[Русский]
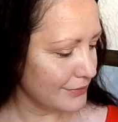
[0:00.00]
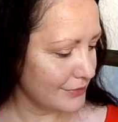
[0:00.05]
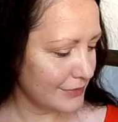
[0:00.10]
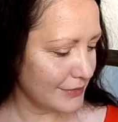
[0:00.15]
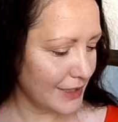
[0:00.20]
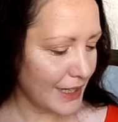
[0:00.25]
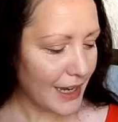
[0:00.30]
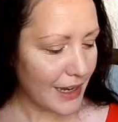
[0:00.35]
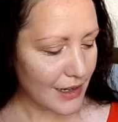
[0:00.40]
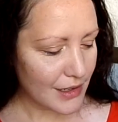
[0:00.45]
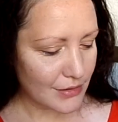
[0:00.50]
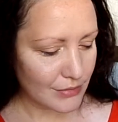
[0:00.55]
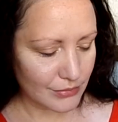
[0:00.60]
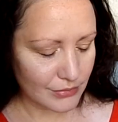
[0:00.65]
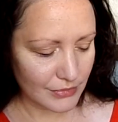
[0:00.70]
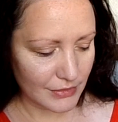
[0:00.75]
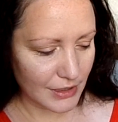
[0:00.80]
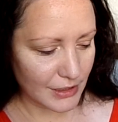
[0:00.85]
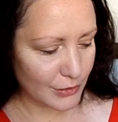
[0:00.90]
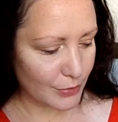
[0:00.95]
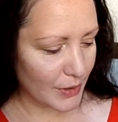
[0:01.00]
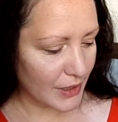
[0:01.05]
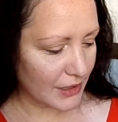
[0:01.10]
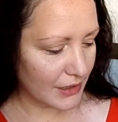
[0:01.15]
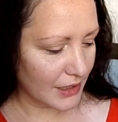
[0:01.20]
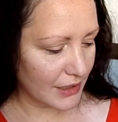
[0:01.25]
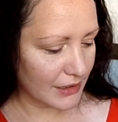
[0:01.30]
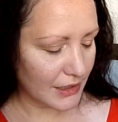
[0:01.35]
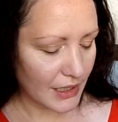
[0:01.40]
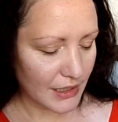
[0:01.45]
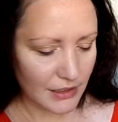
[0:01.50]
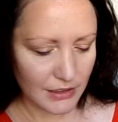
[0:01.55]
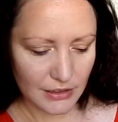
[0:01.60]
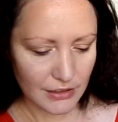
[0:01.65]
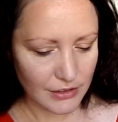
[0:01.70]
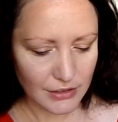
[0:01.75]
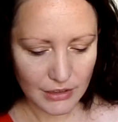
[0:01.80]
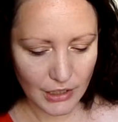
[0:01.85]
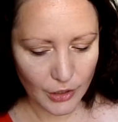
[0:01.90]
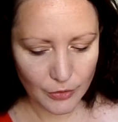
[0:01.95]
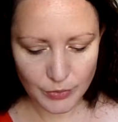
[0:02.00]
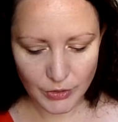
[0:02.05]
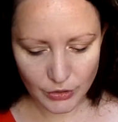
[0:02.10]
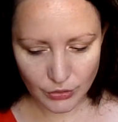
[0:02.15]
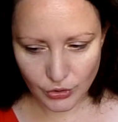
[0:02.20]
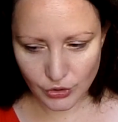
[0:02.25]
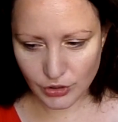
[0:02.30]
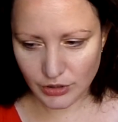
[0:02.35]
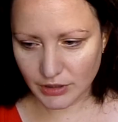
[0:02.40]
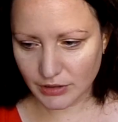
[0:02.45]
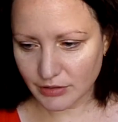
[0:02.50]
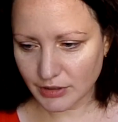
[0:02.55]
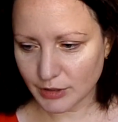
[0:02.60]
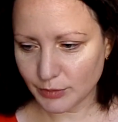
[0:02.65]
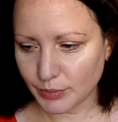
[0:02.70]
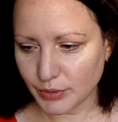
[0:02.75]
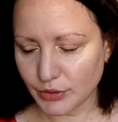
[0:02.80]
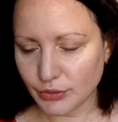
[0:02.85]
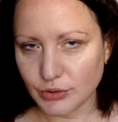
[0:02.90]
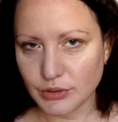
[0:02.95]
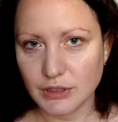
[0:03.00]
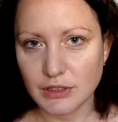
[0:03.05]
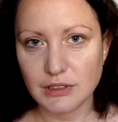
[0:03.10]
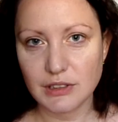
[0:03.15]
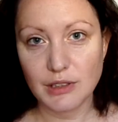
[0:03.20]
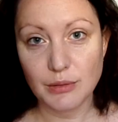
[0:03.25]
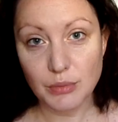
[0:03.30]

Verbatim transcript: Я не смогла так, и сестра у меня тоже не говорит по-грузински.